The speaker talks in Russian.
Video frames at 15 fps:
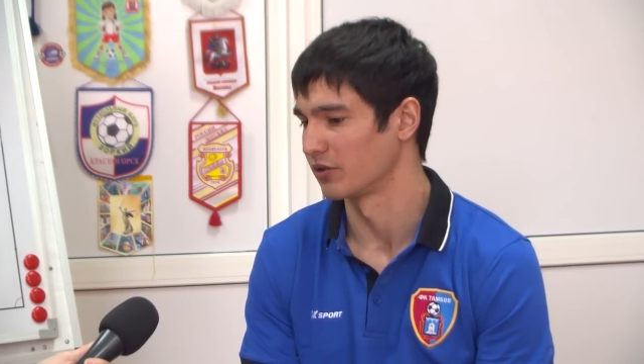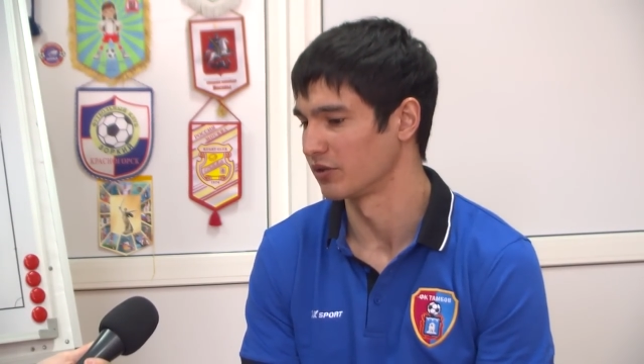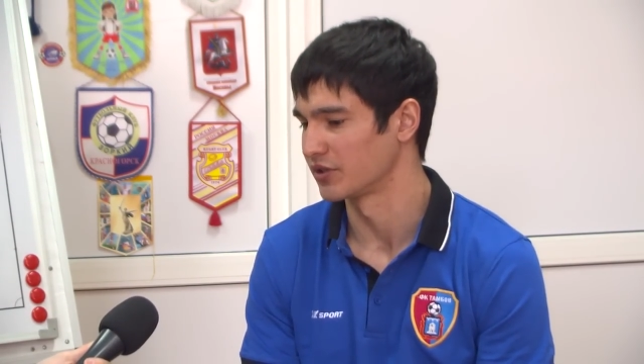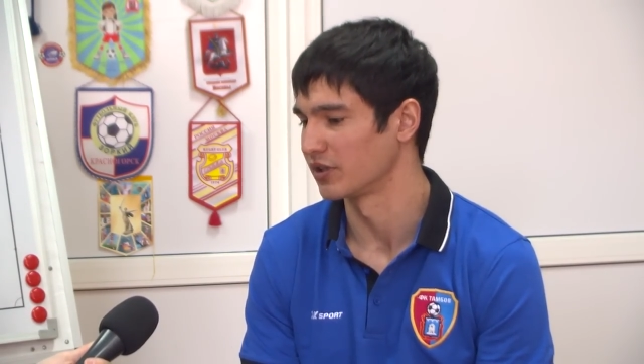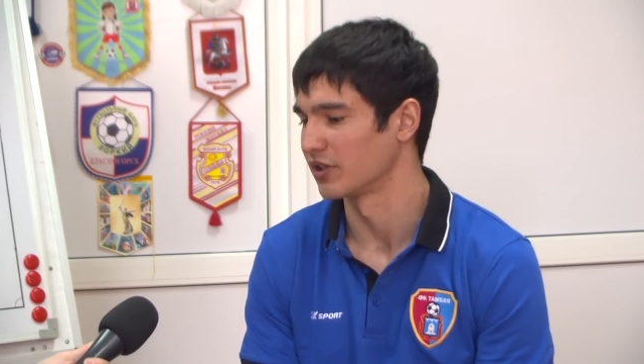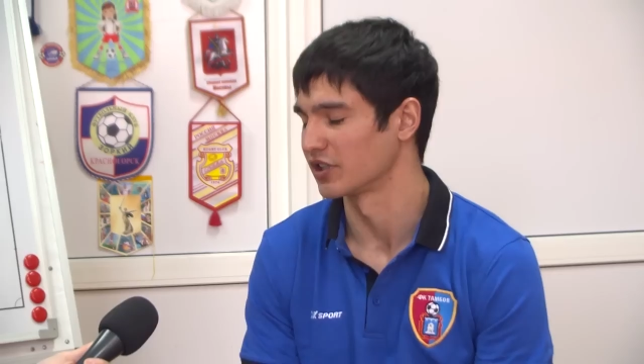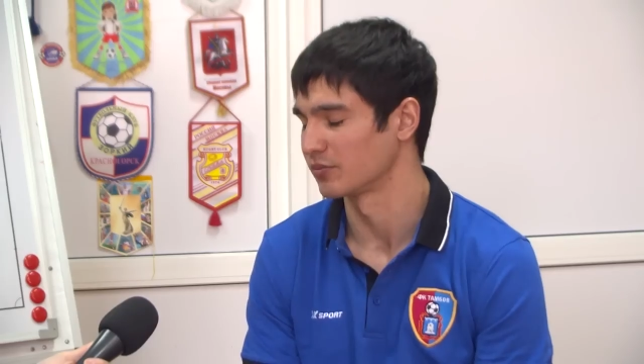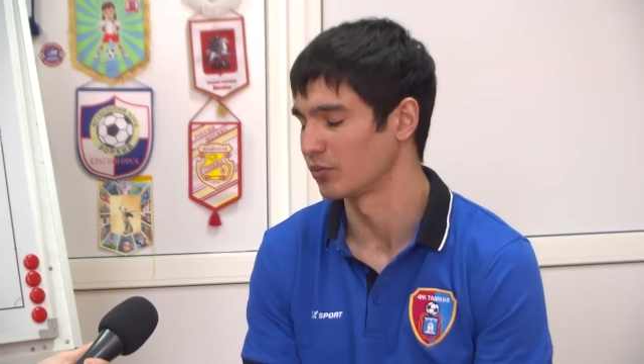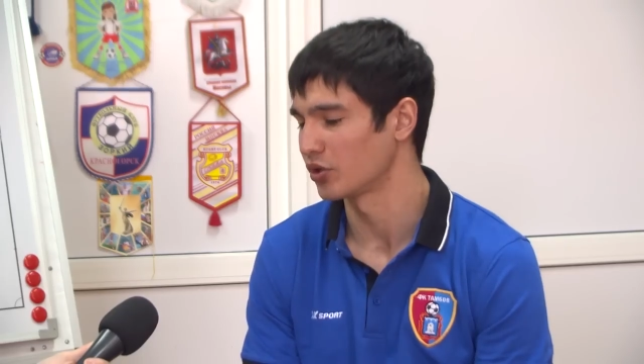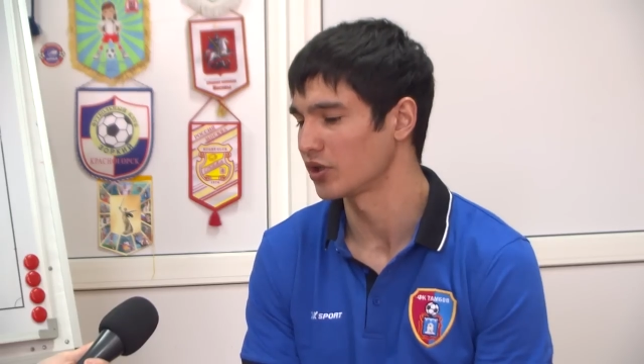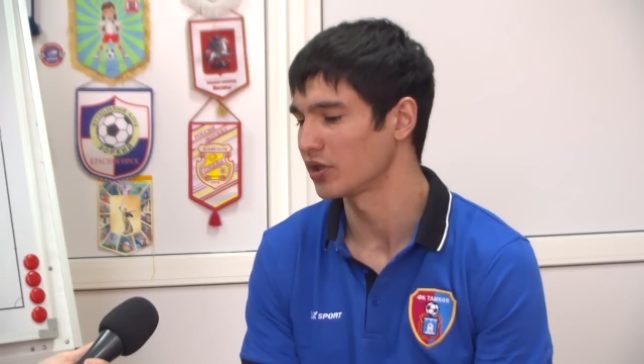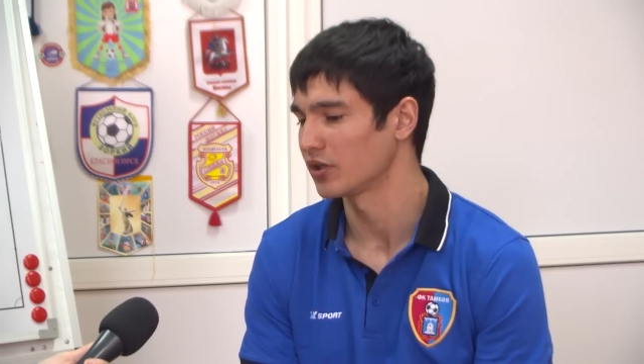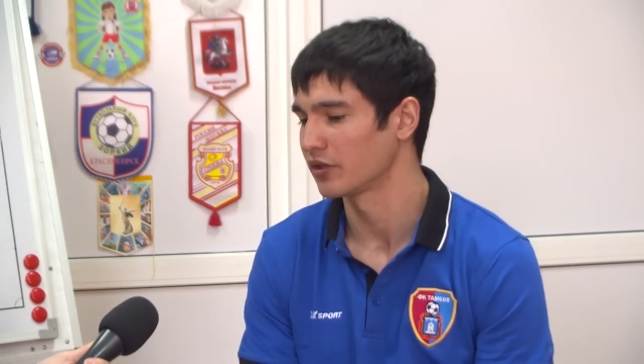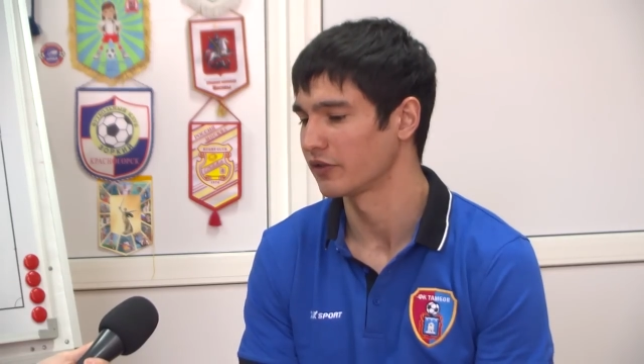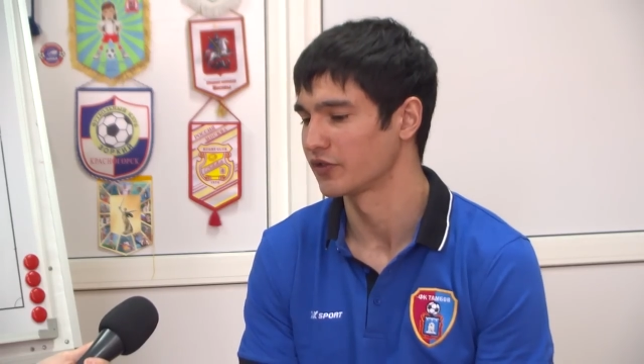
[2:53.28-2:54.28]
пригласили на
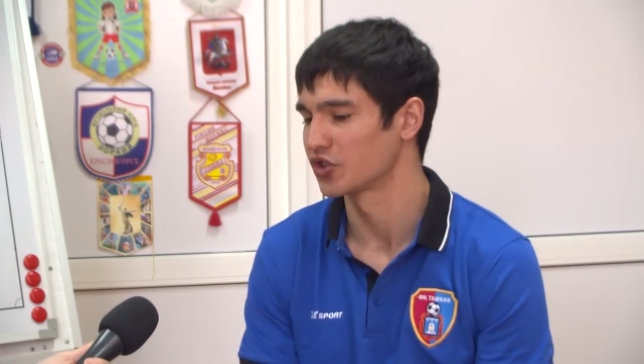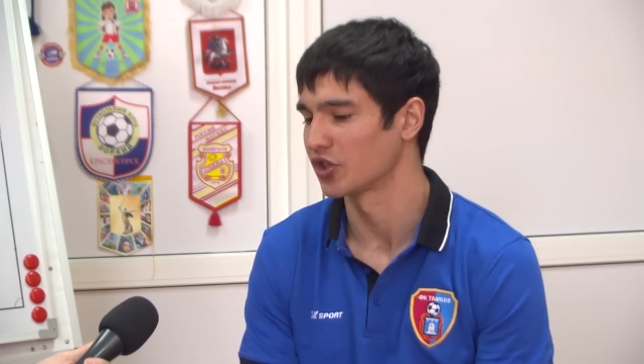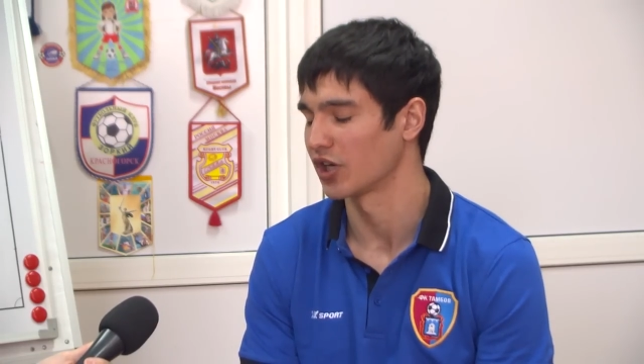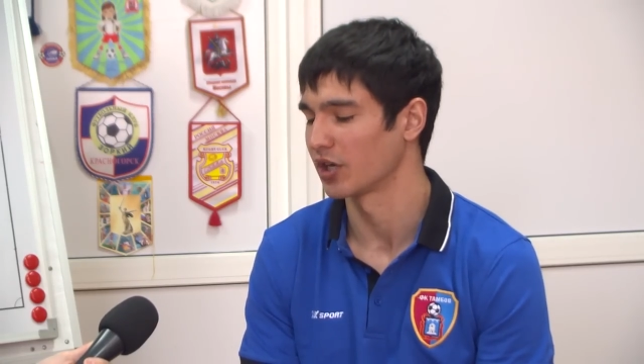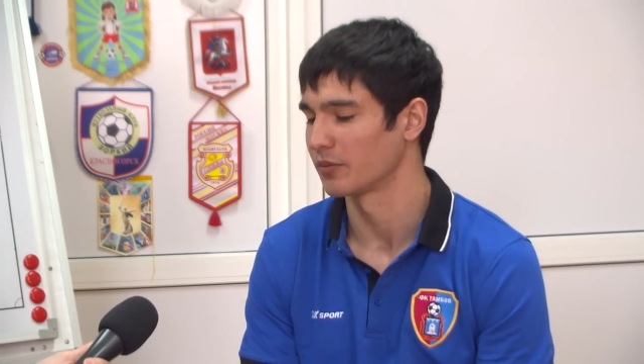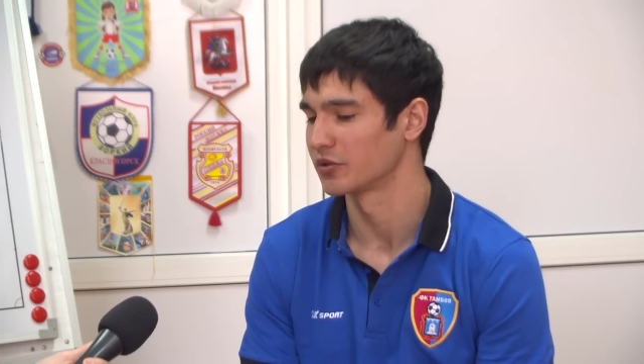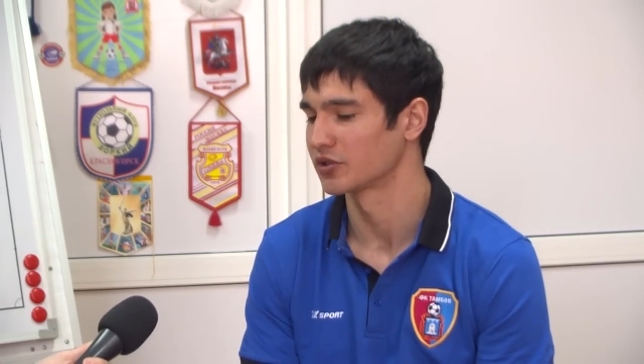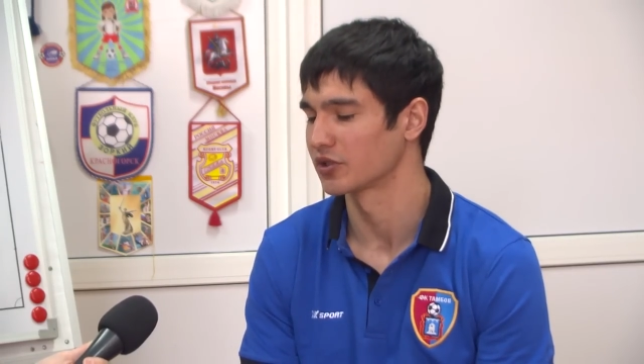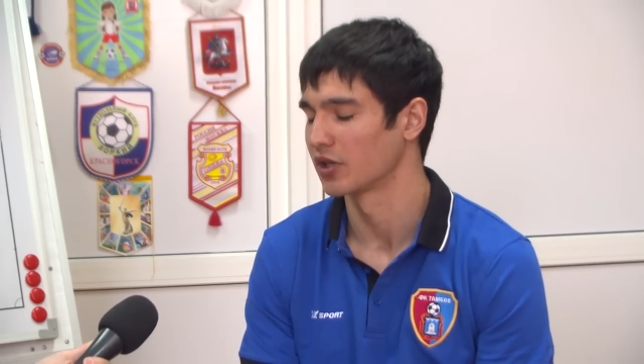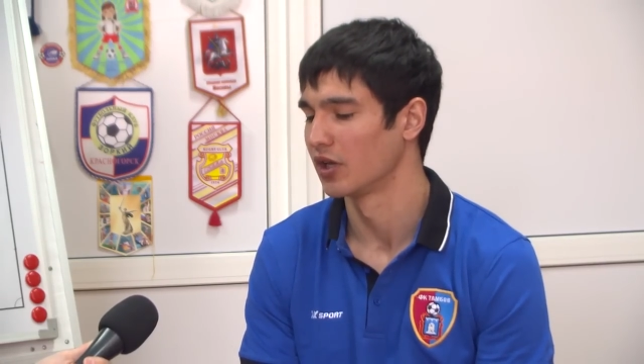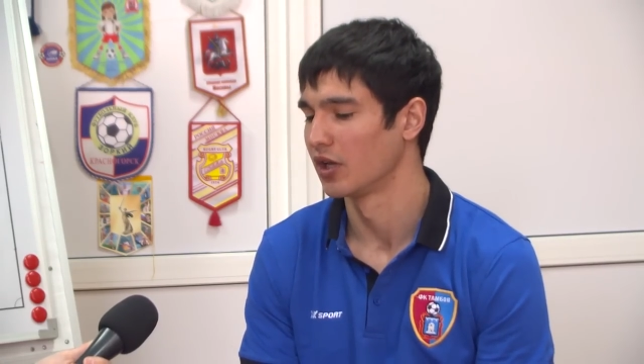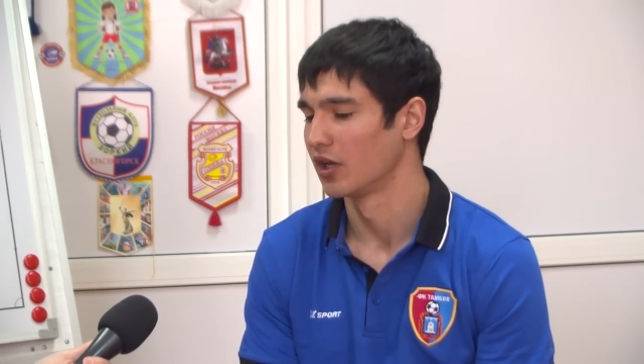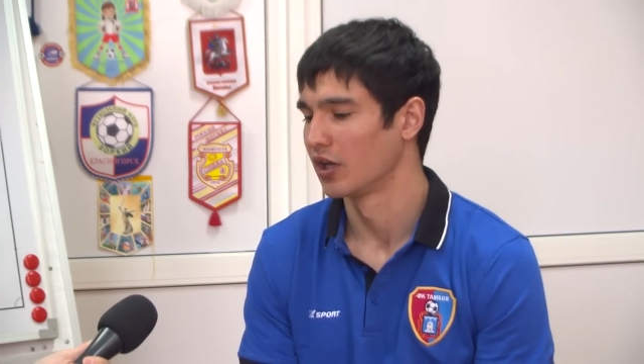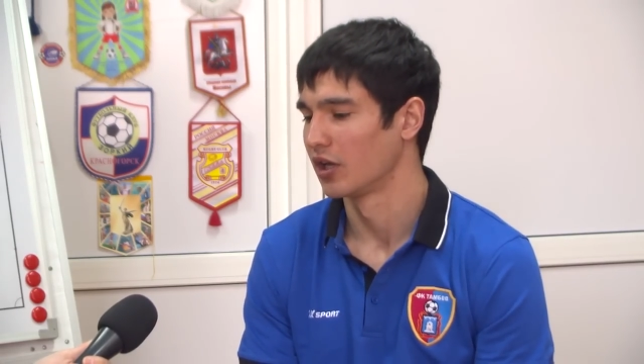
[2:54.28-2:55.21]
сборы в Челябинск.